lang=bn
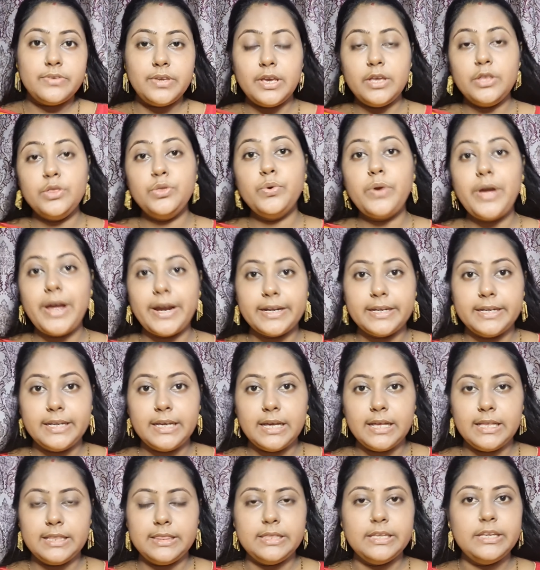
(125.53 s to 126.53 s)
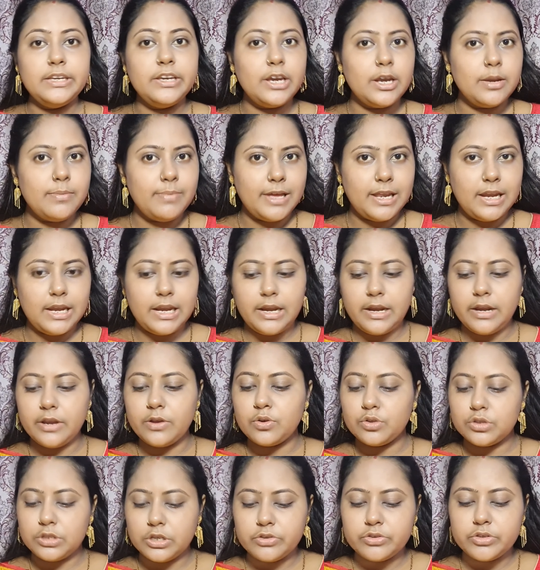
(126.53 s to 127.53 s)
যেহেতু একটা দিনের বেলা
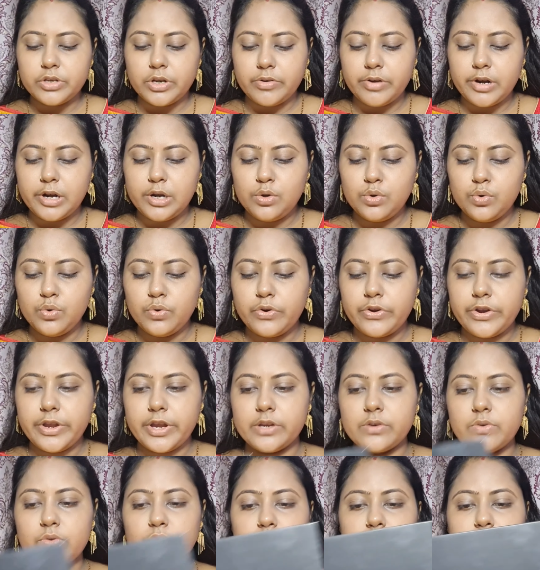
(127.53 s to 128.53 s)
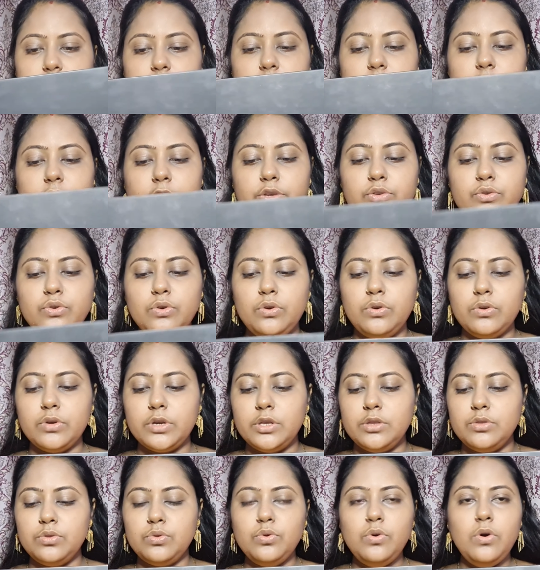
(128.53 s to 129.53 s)
কোথাও যাওয়ার লুক ক্রিয়েট করছি সেই জন্য
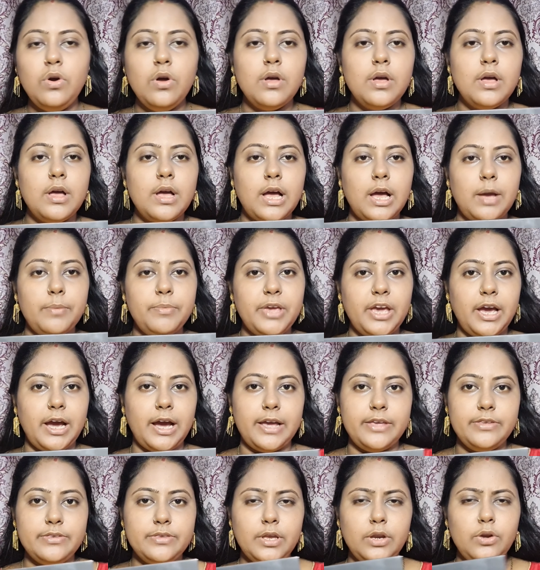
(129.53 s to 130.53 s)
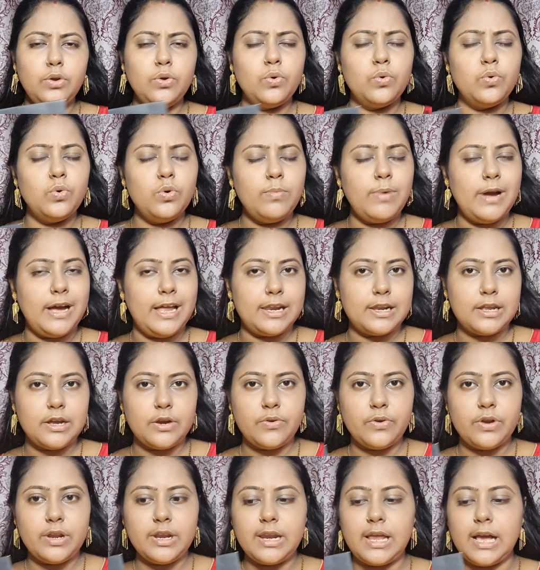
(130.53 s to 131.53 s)
কিন্তু আমি আইস্যাডো খুব
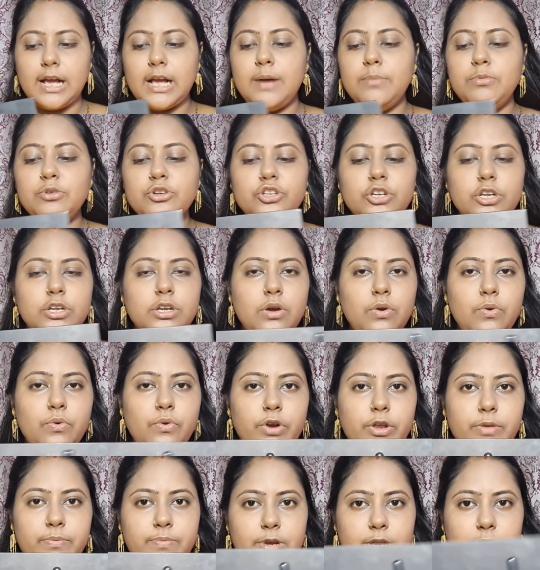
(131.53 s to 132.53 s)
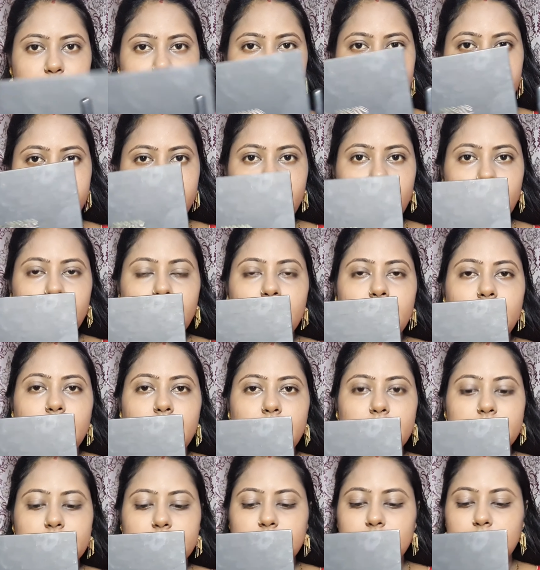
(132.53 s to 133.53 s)
হালকা করে লাগাবো সেটাও ওরিফ্লেমেরই
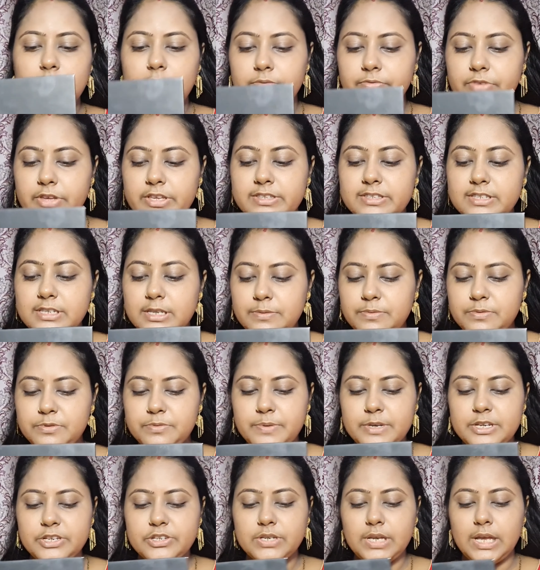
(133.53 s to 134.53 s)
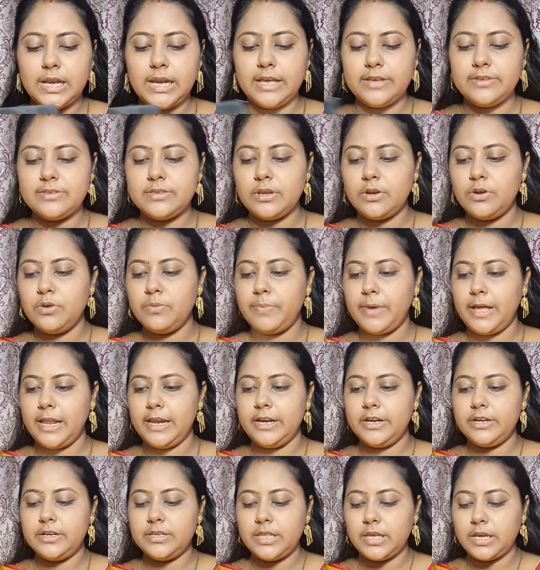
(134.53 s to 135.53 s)
একটা ফেস্টিভ স্পেশাল আইস্যাডো
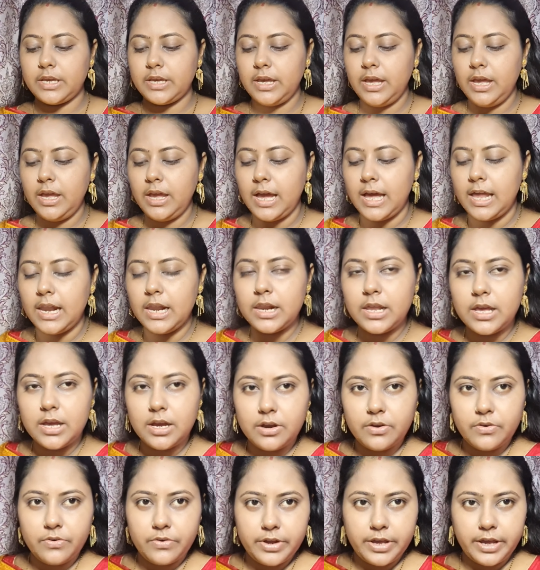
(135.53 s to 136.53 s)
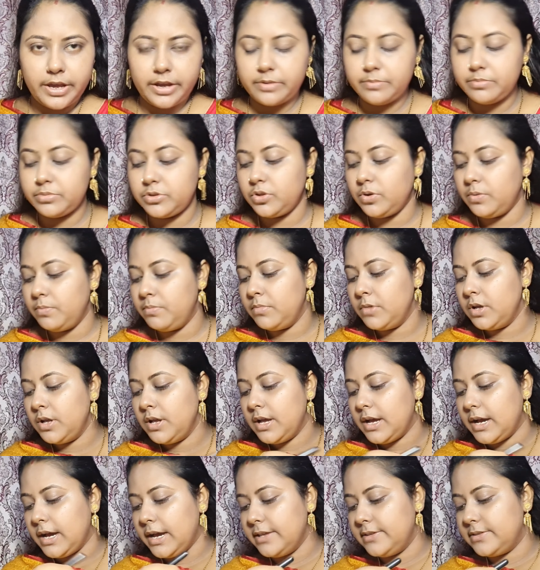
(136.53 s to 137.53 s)
প্যালেট থেকে হালকা করে একদম
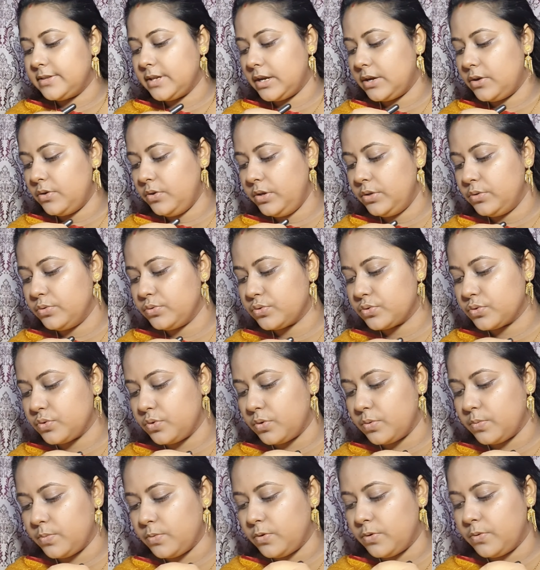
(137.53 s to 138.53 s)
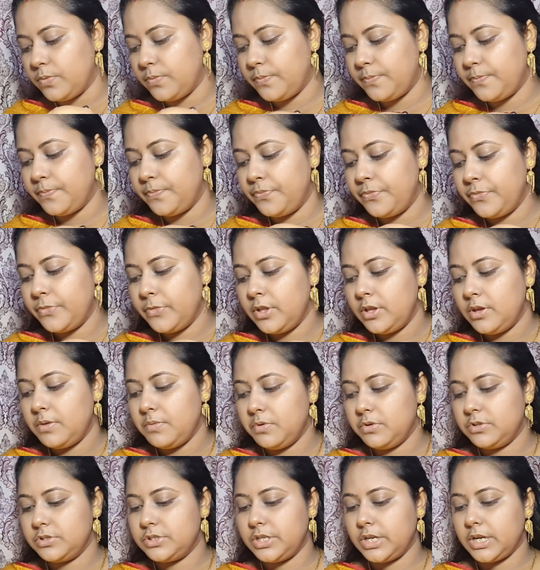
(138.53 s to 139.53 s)
আইস্যাডো ইউজ করব।
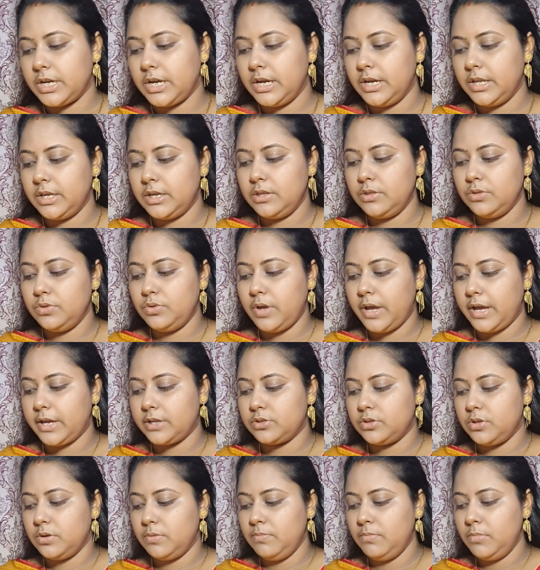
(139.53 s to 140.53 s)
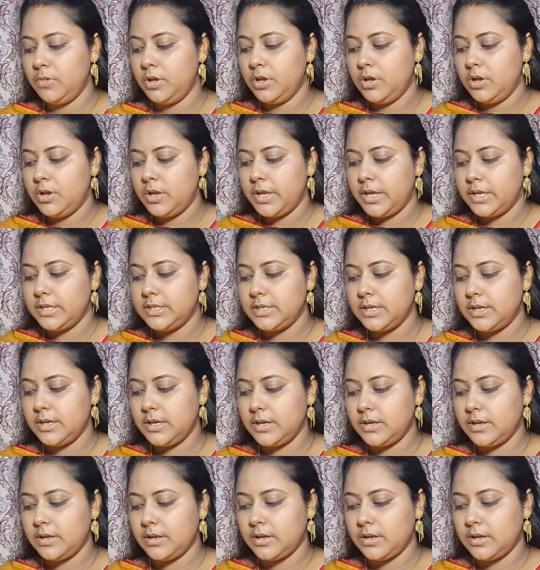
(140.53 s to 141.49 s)
এবং সেখানে কিন্তু একদম এই যে